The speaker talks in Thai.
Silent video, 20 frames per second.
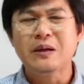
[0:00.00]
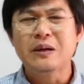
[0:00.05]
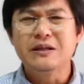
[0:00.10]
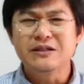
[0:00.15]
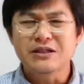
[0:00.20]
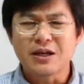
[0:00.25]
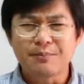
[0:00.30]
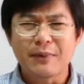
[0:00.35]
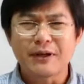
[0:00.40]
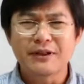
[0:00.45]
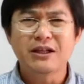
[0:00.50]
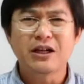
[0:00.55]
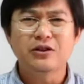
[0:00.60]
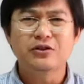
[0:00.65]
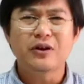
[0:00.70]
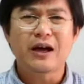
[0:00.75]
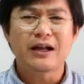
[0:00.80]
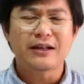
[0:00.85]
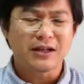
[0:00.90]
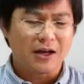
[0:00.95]
จำเป็นที่เราต้
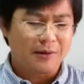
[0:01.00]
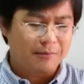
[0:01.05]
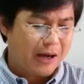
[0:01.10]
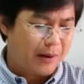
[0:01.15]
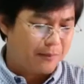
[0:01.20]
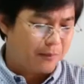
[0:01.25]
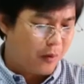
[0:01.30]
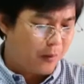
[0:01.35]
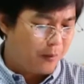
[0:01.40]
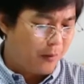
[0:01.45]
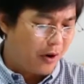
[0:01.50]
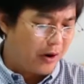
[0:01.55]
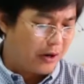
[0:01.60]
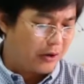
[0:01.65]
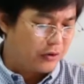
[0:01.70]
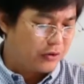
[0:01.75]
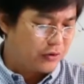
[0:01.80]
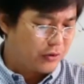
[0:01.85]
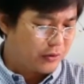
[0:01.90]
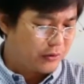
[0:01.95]
องหันกลับมาปกป้องอ
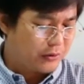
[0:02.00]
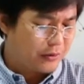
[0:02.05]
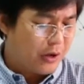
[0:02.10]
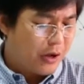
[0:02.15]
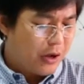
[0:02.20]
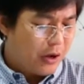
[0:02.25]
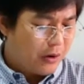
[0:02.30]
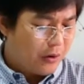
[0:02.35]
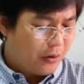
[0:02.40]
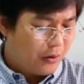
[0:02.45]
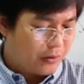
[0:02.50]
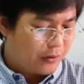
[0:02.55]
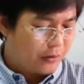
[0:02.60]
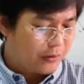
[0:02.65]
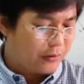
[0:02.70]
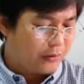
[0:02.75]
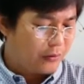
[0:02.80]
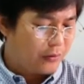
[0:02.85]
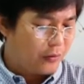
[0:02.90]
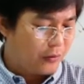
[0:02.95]
นุชนคน
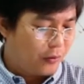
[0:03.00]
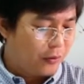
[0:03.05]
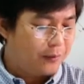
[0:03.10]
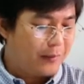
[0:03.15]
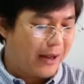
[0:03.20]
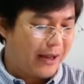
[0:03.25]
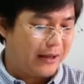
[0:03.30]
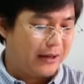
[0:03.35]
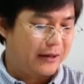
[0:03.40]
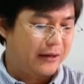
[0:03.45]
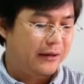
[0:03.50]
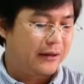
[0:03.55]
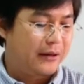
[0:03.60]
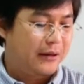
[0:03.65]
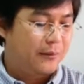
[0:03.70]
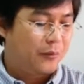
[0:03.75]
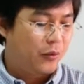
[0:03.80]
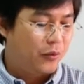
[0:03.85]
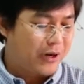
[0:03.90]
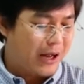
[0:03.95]
รุ่นใหม่
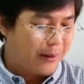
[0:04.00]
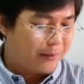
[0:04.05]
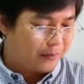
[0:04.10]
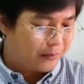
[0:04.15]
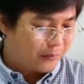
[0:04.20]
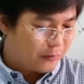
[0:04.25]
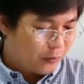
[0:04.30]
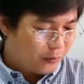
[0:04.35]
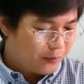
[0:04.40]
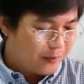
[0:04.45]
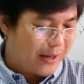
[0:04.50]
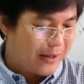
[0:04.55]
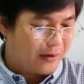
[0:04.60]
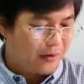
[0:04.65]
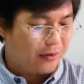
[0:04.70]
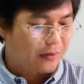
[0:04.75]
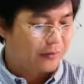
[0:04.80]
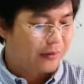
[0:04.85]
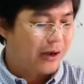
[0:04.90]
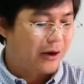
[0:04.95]
ผู้นำรุ่นใหม่ข
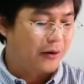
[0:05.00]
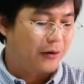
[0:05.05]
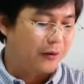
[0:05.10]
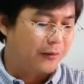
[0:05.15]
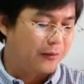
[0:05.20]
องเรา